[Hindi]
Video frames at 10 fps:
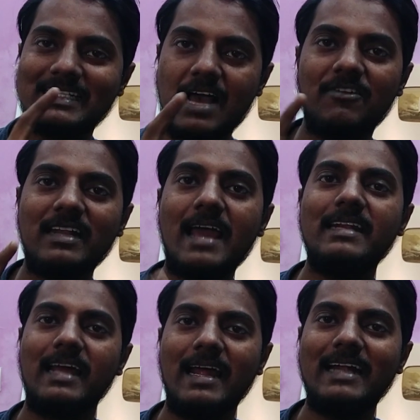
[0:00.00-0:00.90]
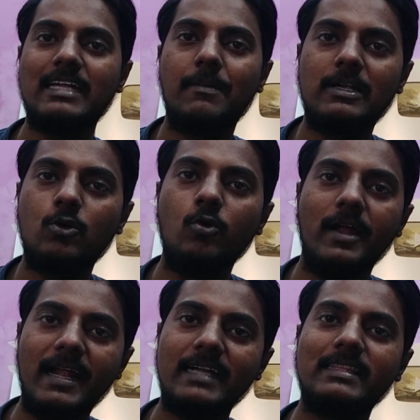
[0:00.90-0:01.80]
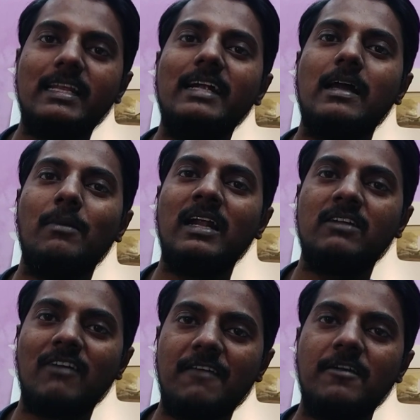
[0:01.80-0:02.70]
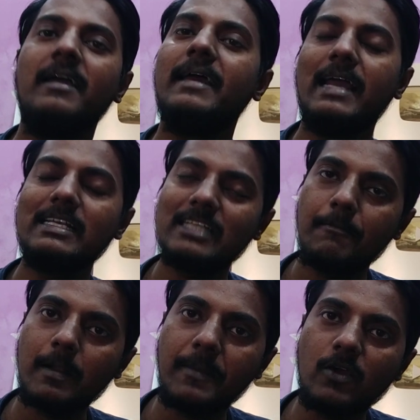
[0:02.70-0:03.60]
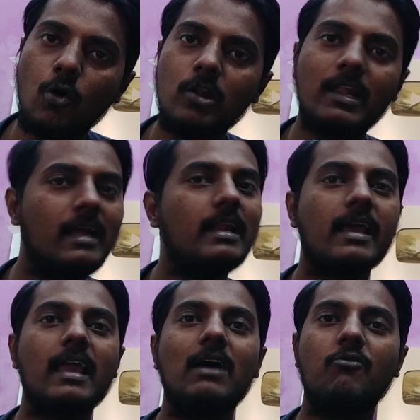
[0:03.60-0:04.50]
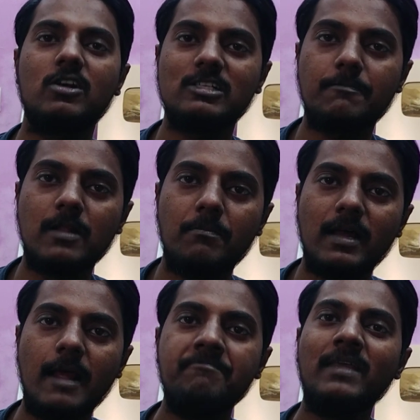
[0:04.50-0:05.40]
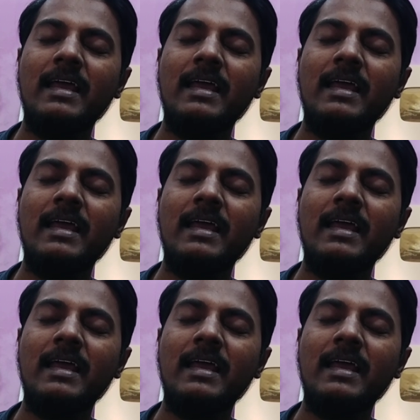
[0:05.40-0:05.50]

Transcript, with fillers: सेवन नाइन एट डबल टू एट थ्री डबल एट फाइव इस नंबर पे कॉल नहीं लगेगा व्हाट्सअप नंबर है